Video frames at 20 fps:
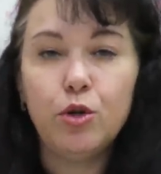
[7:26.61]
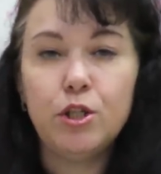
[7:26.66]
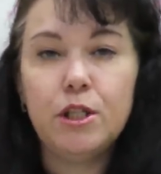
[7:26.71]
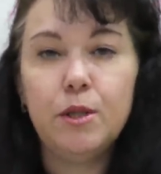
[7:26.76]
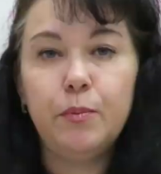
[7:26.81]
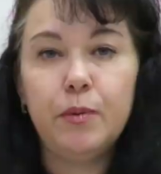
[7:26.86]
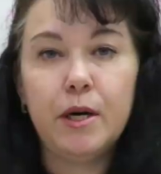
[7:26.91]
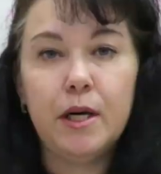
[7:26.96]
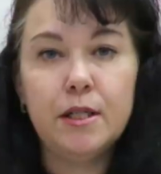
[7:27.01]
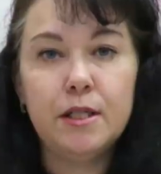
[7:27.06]

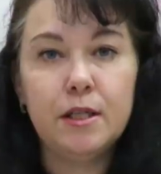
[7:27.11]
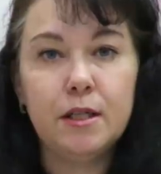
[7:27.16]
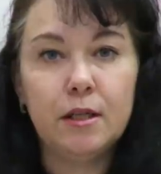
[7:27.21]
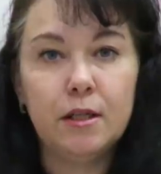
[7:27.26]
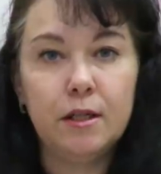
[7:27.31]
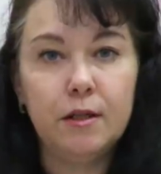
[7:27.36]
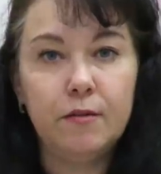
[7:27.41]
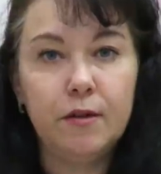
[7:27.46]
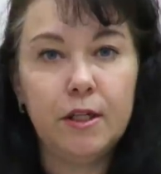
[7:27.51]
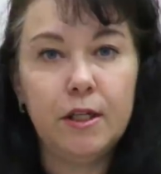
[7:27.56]
После
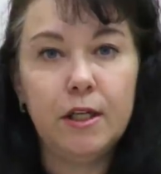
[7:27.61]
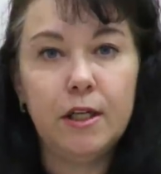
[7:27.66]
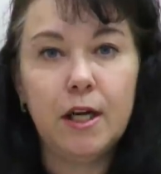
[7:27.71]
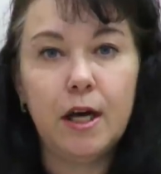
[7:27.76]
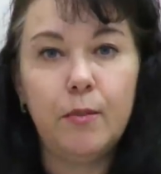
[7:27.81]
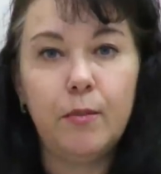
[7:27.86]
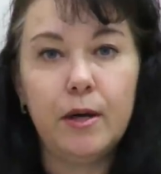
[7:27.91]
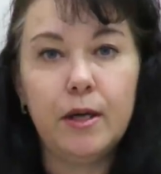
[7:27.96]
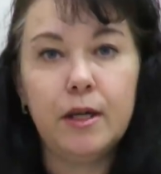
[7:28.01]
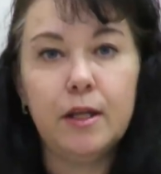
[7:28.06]
праздника
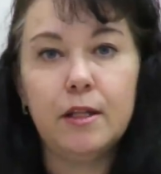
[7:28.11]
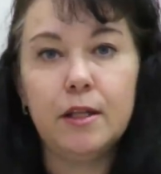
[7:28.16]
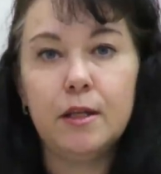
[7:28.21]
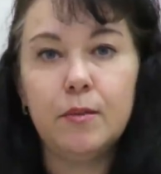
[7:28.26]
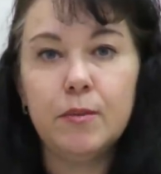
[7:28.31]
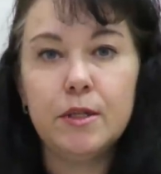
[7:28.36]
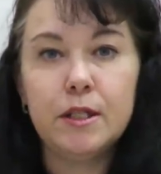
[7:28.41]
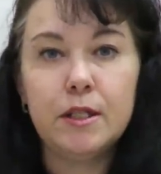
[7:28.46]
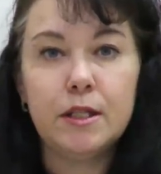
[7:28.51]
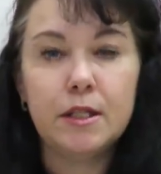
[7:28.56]
наверняка
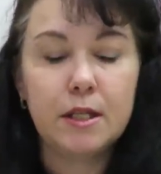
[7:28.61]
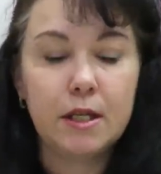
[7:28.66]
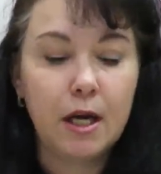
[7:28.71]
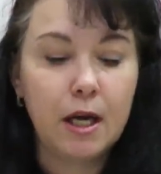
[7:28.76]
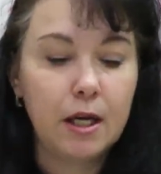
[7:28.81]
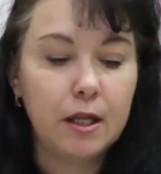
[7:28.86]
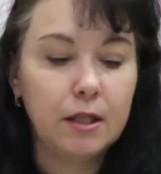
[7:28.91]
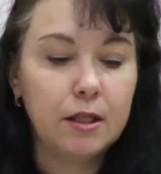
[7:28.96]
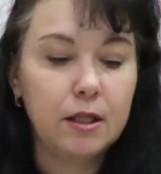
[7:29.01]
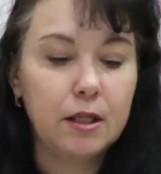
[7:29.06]
багетная
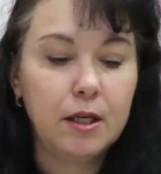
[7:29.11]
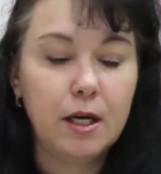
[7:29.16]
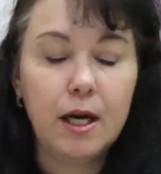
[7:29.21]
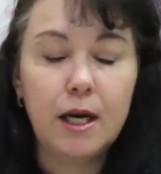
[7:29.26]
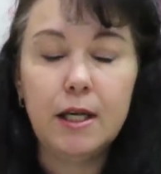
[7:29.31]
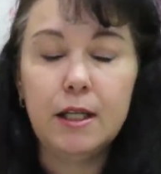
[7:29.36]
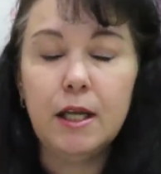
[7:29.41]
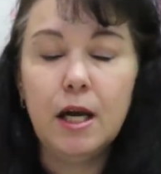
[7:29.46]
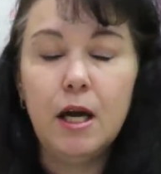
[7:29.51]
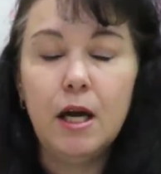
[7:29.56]
мастерская
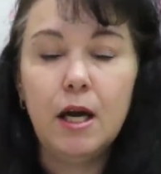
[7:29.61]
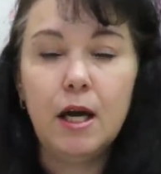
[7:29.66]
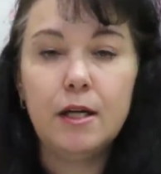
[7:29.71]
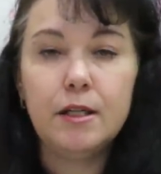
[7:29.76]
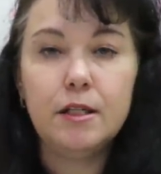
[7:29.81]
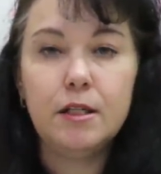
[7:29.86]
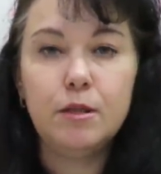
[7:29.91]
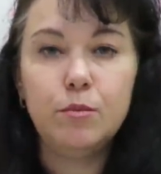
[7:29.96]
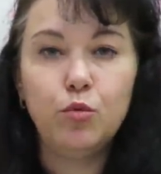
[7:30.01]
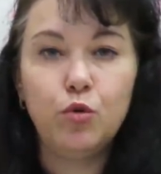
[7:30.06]
отдыхает,
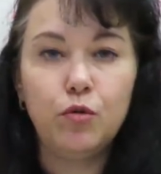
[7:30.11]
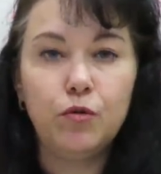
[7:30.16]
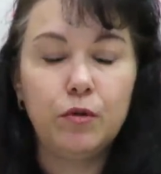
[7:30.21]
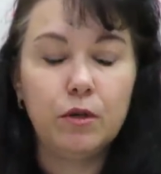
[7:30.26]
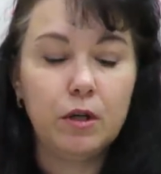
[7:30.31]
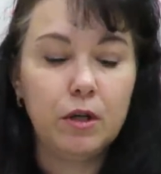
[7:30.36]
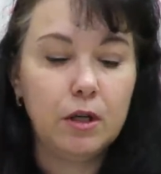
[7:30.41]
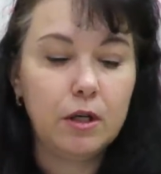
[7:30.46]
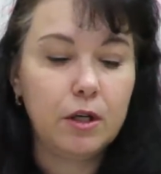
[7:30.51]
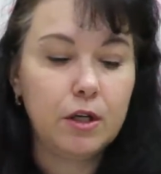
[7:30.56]
а 7
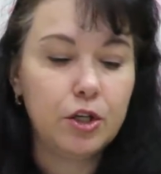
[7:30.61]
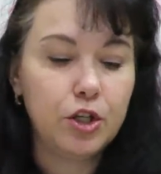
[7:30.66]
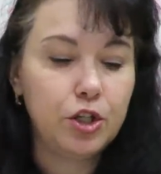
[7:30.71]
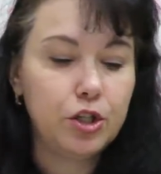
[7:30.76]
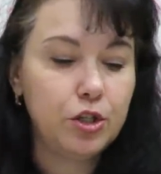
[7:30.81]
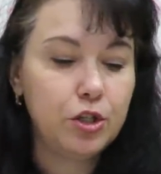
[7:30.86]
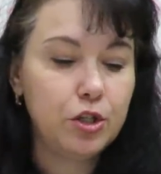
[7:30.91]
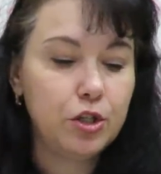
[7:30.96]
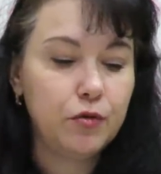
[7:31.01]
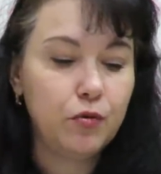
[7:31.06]

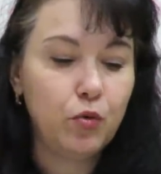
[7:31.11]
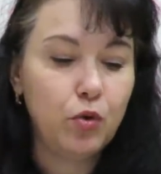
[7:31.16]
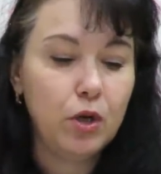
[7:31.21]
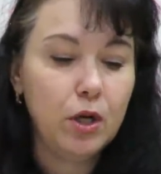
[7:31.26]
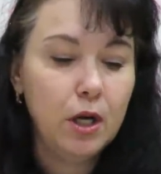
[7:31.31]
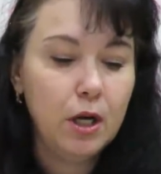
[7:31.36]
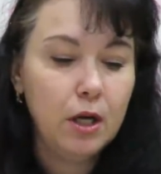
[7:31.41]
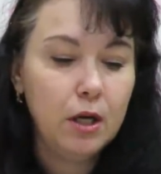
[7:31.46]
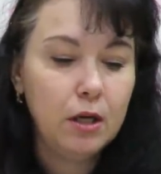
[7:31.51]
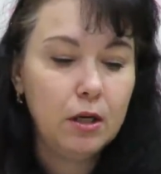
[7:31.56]

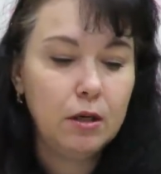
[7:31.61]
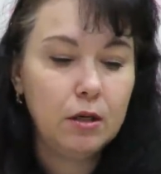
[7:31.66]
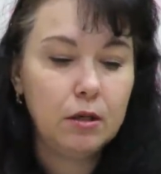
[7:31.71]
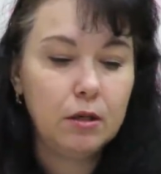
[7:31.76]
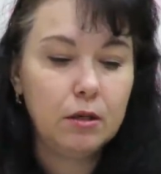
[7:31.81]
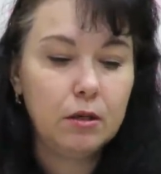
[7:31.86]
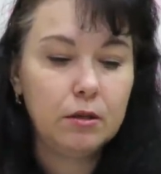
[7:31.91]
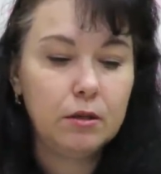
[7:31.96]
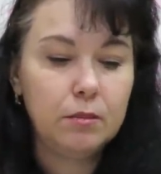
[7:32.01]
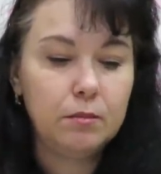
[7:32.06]
Рождество,
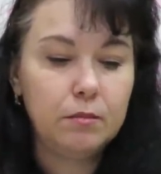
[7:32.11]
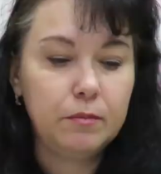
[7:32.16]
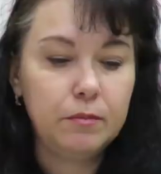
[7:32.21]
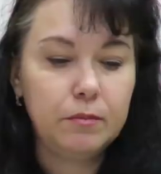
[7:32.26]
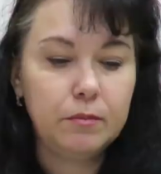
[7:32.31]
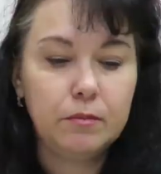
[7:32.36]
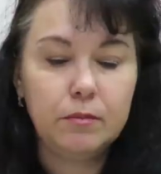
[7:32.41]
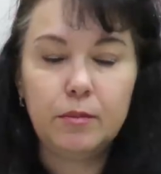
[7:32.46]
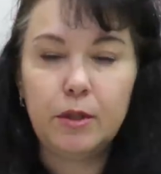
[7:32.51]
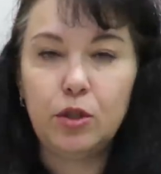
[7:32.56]
э,
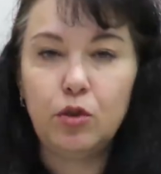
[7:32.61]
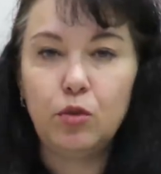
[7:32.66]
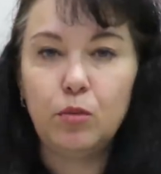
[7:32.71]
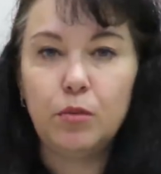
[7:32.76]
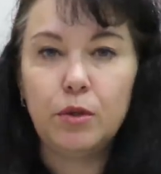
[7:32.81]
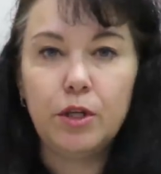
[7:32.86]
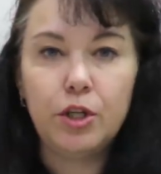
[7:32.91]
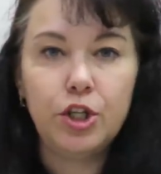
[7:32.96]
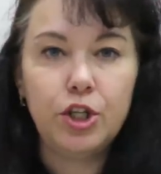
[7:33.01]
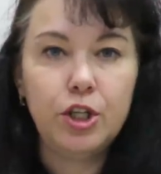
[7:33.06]

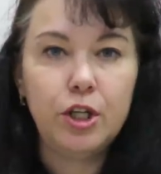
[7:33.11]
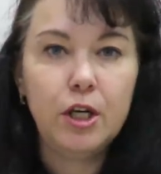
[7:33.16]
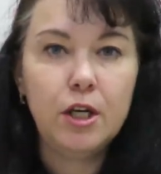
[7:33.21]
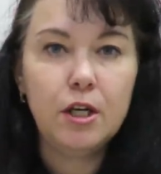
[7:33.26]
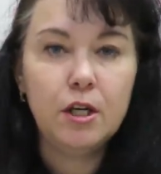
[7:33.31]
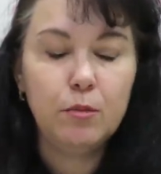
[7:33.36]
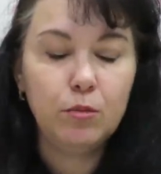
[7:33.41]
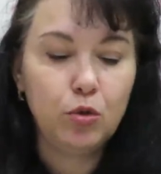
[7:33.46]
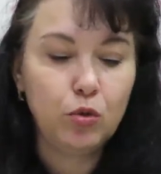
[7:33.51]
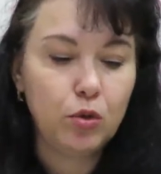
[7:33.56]
потом
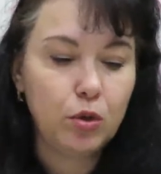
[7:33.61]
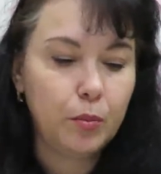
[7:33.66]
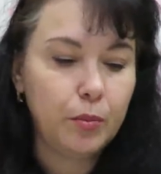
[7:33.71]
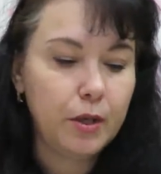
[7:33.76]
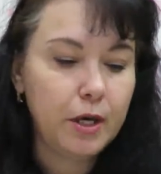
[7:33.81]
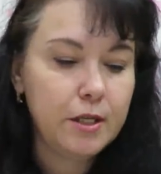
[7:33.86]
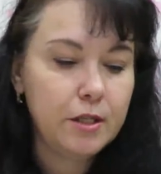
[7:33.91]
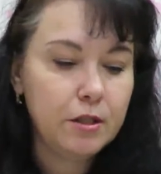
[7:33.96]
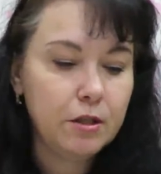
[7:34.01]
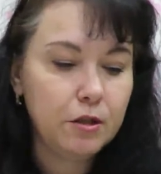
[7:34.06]
крещение, много
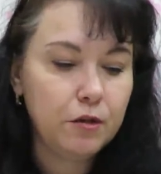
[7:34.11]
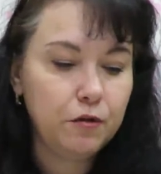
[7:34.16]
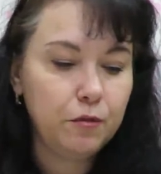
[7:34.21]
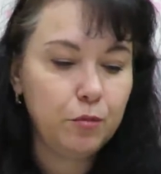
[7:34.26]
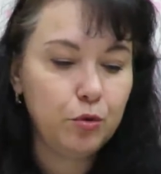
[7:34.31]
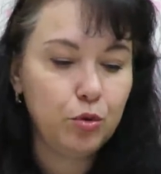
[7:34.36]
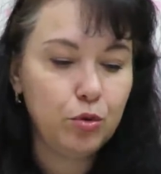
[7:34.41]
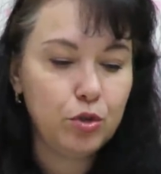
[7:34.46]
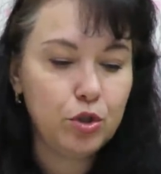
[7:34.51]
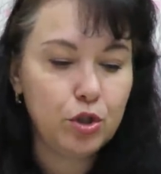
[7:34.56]
праздников
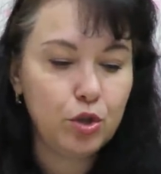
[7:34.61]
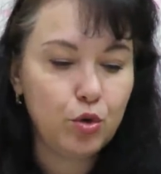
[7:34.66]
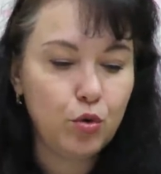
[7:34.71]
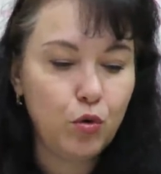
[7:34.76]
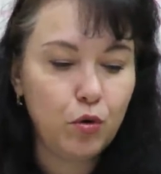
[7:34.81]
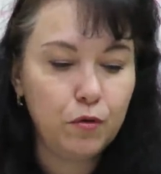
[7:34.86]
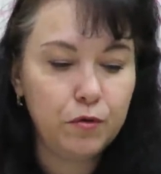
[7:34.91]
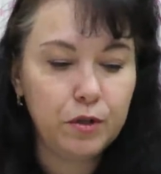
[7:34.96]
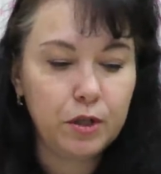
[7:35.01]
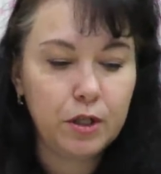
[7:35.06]
будут
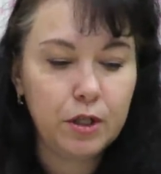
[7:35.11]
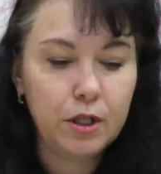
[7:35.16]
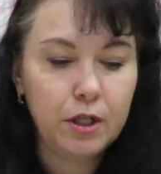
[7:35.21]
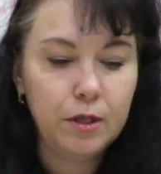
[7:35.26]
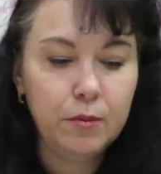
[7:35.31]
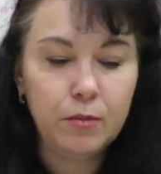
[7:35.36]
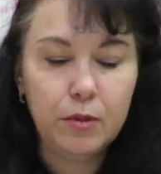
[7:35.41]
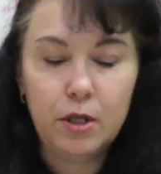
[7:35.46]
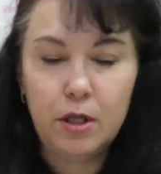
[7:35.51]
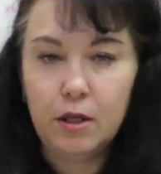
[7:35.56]
церковных,
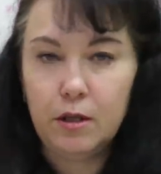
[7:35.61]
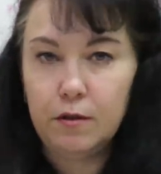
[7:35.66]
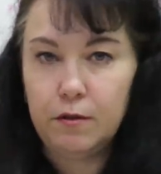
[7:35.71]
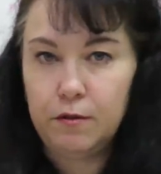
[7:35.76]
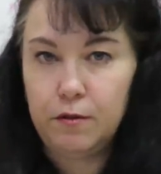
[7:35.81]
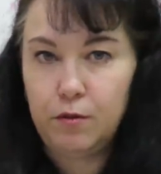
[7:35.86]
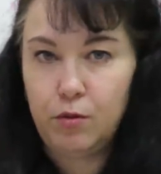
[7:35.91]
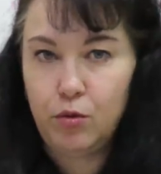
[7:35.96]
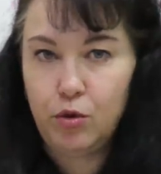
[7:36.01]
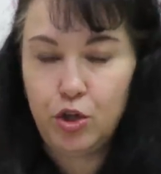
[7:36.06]
и мне
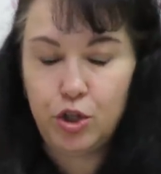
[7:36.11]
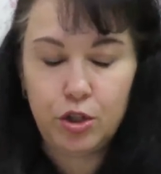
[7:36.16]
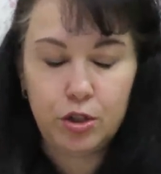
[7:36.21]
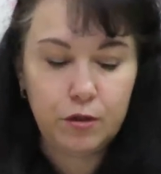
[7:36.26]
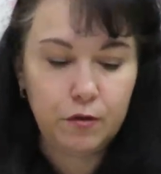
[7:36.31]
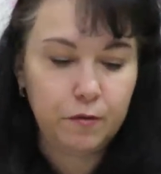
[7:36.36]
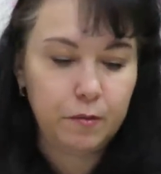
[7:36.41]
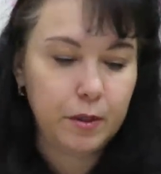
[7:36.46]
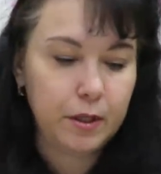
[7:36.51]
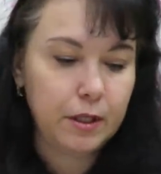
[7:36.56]

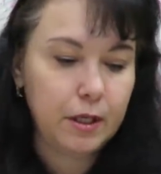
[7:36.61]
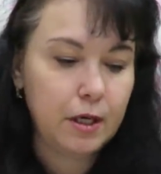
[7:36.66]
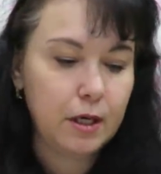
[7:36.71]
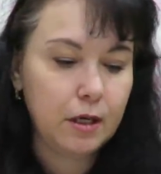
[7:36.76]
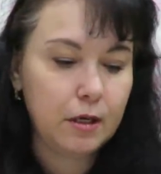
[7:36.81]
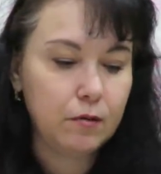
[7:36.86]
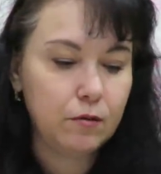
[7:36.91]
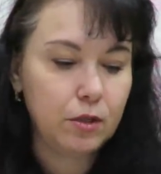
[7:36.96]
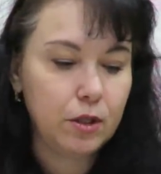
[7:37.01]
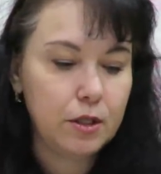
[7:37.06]
хочется в
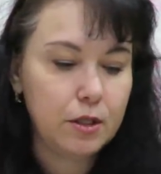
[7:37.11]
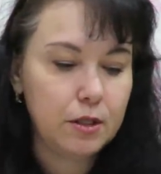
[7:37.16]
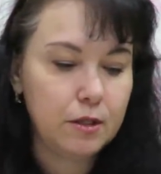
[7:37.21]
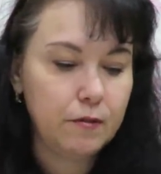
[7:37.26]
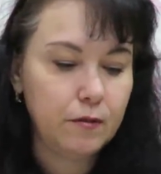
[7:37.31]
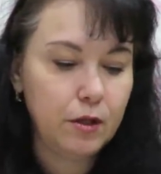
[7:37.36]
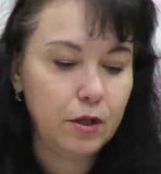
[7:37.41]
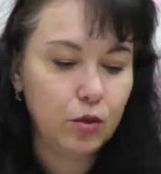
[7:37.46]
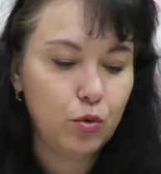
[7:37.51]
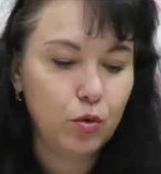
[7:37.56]
подарок вот эти
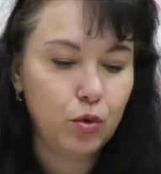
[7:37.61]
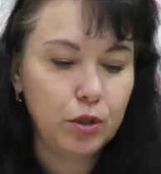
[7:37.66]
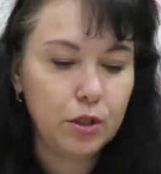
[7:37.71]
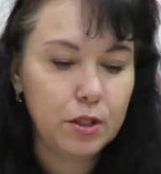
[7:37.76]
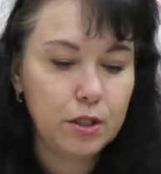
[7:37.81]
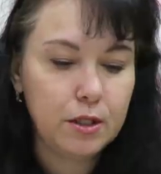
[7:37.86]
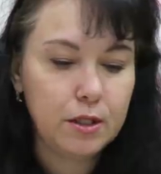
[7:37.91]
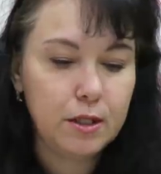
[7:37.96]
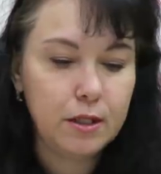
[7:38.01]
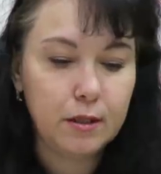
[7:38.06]
две
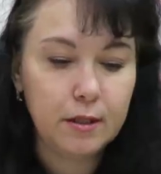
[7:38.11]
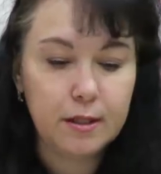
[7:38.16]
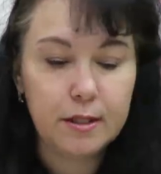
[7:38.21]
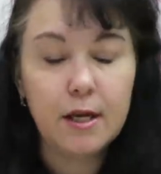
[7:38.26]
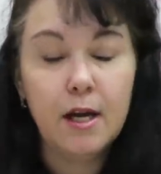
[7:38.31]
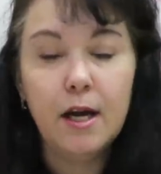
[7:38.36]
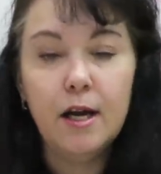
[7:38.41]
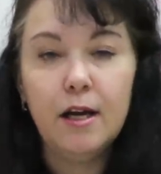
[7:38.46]
иконы сделать.